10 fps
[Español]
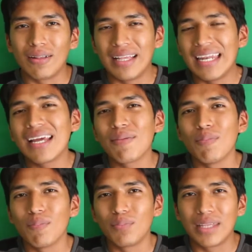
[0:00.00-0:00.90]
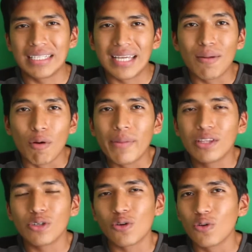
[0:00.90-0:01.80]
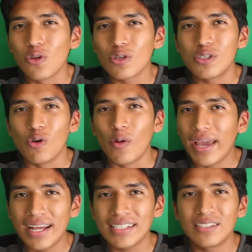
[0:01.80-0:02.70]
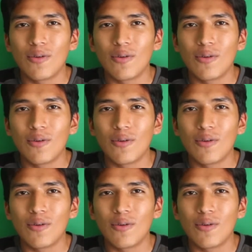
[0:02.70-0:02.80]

tiene que ser en momentos rudos, lo es,